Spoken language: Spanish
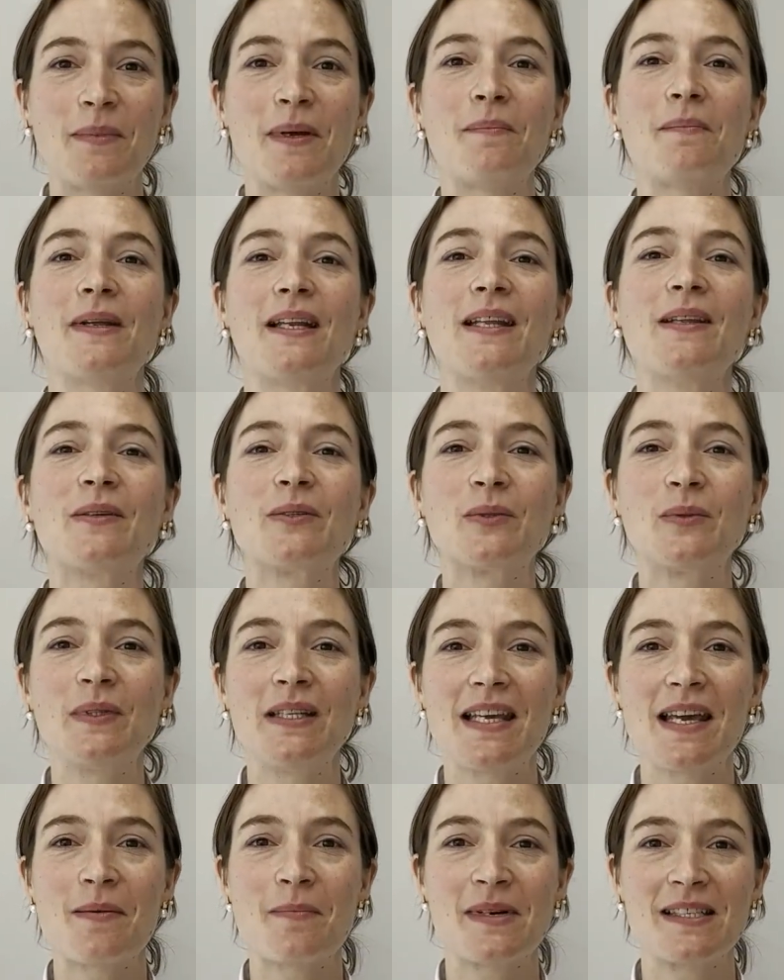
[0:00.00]
bienvenidos un
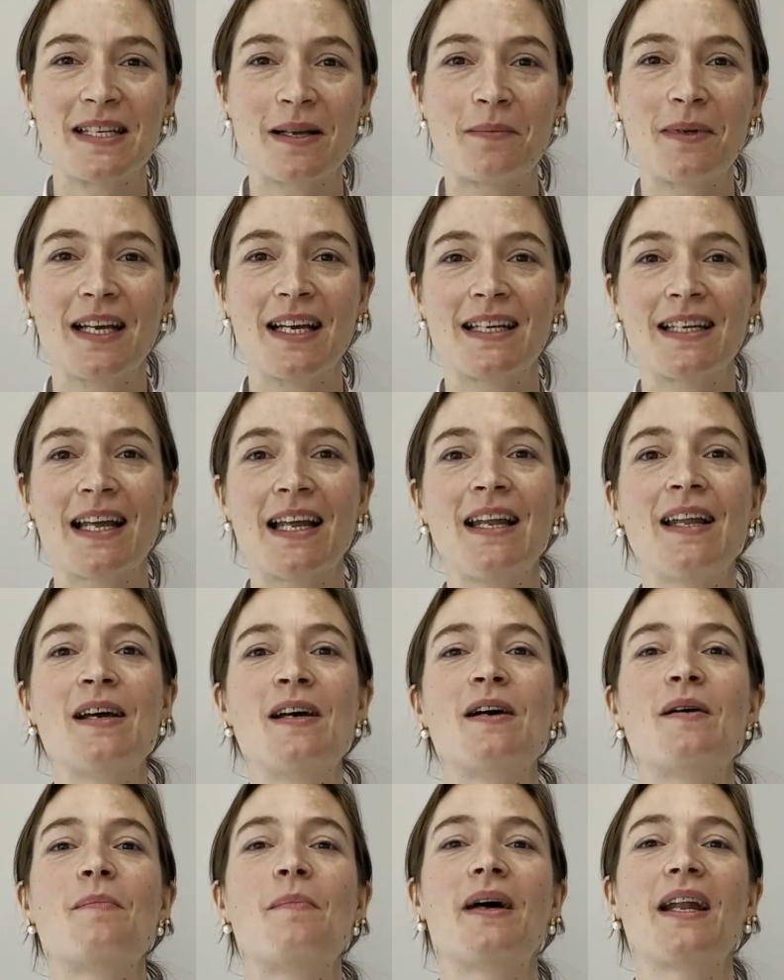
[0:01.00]
día más a mi canal.
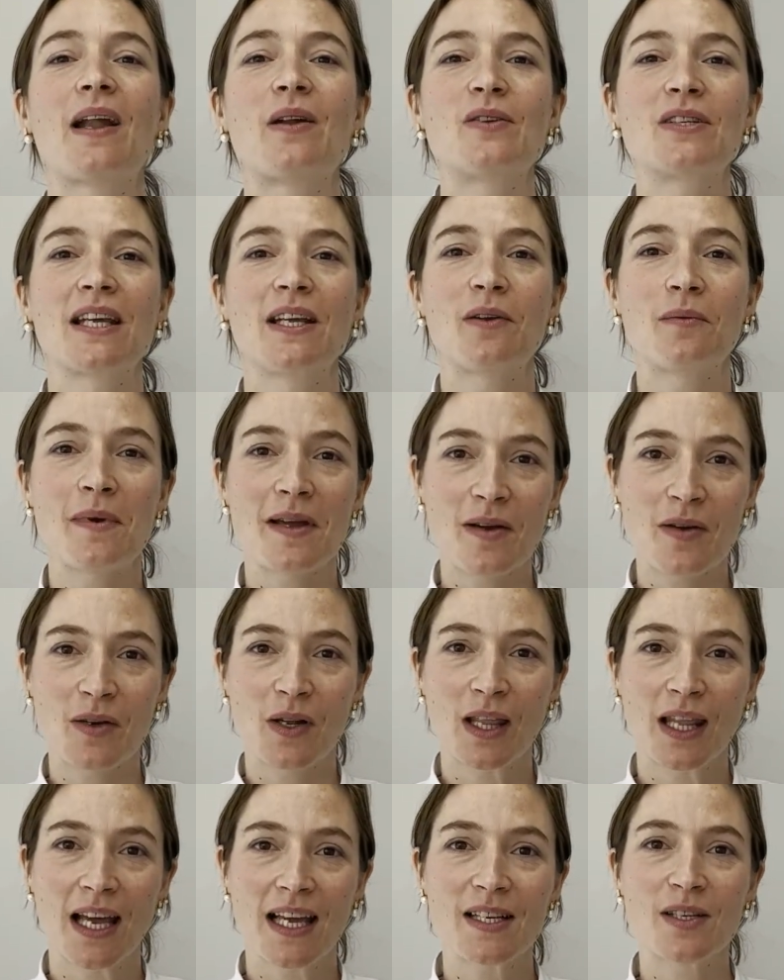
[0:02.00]
Para los que no me
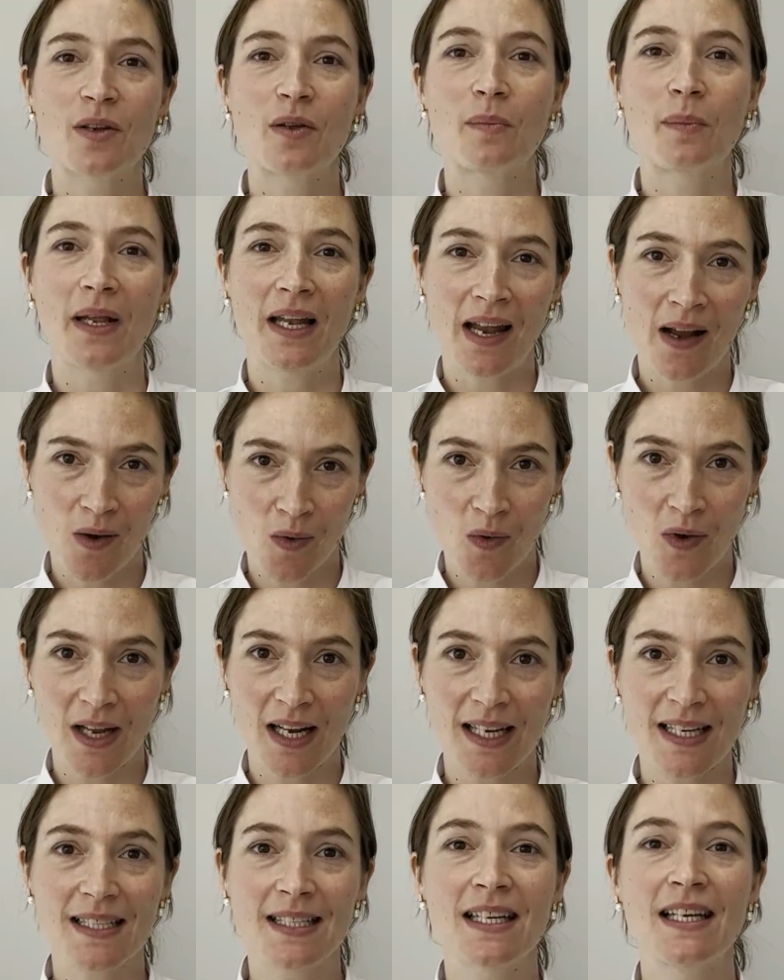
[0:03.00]
conozcáis, soy Pilar
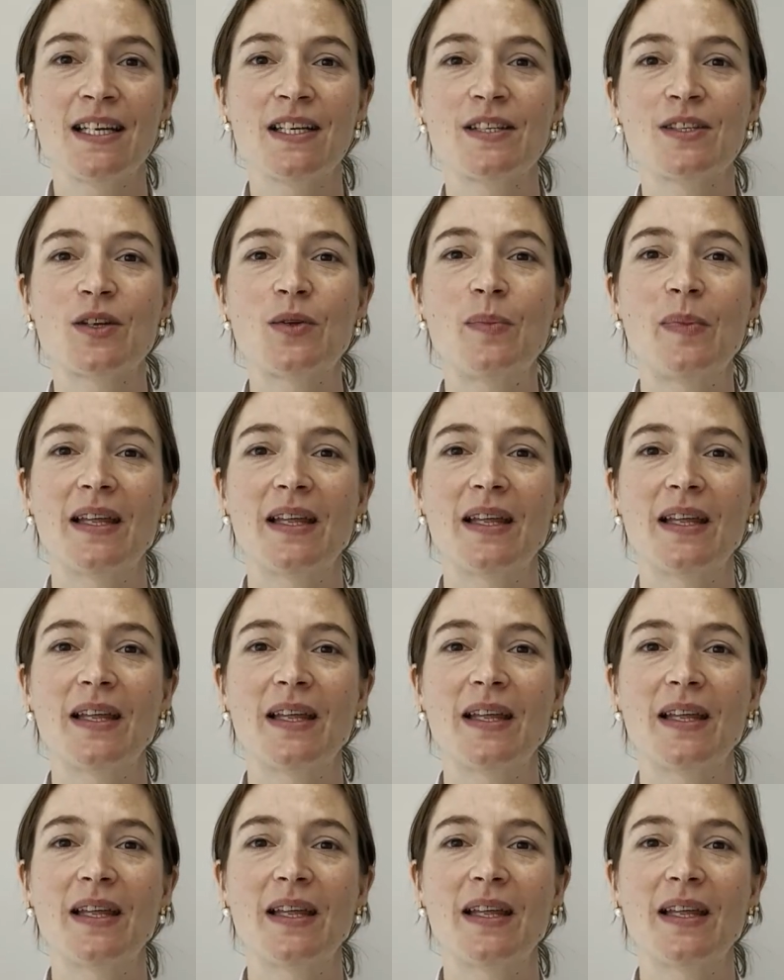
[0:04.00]
Roncalés, soy